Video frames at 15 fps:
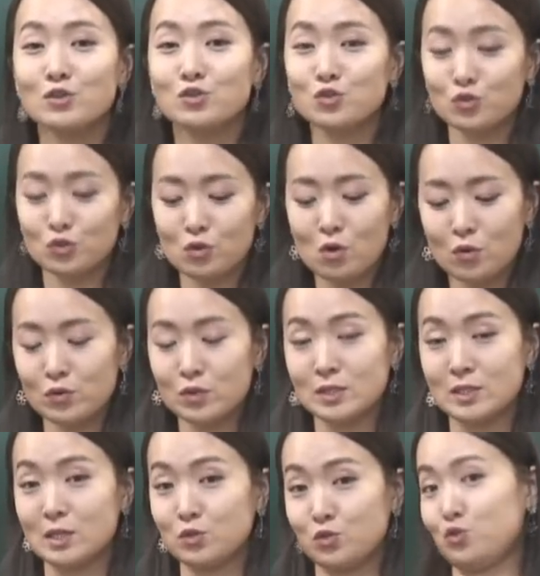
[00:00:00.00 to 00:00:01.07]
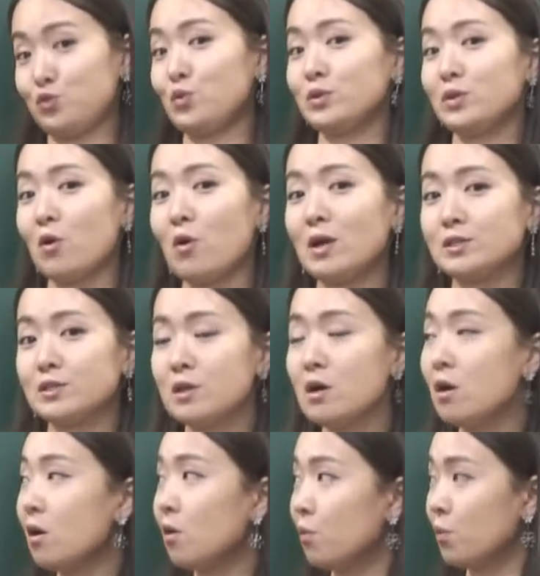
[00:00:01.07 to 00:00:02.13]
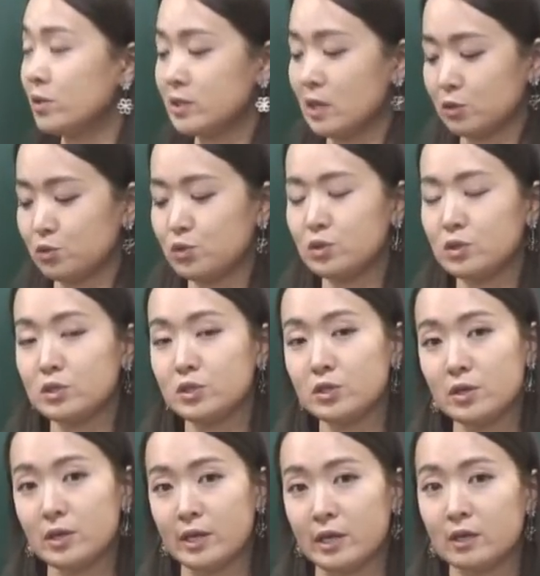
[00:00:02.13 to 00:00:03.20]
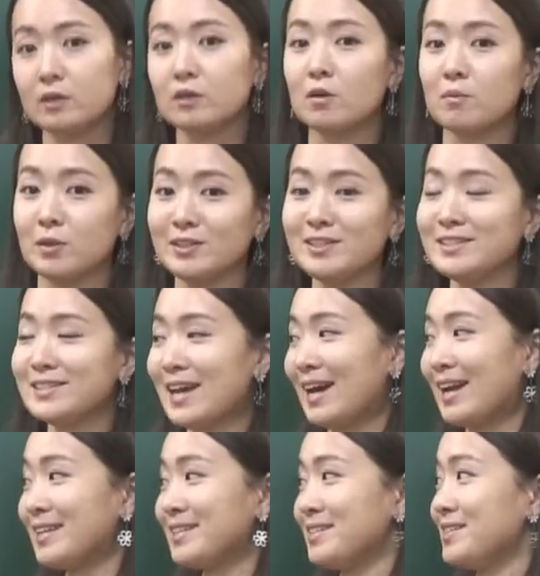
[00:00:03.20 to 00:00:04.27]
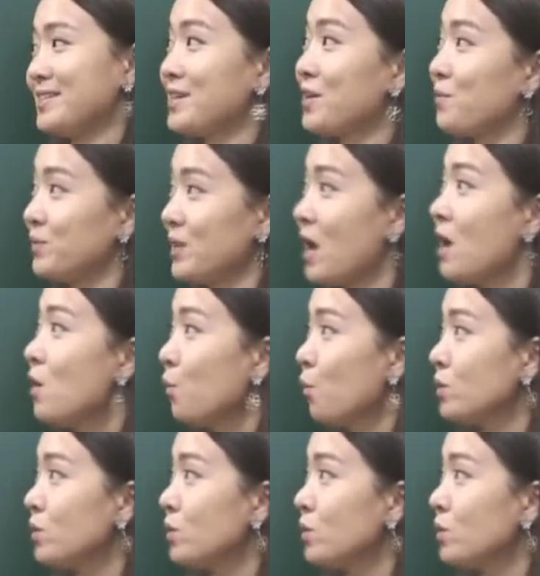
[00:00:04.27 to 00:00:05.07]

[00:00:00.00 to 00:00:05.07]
중국어로 이제 주소를 적어 가셔서 我想去这里 그러면은 알아들으실 겁니다.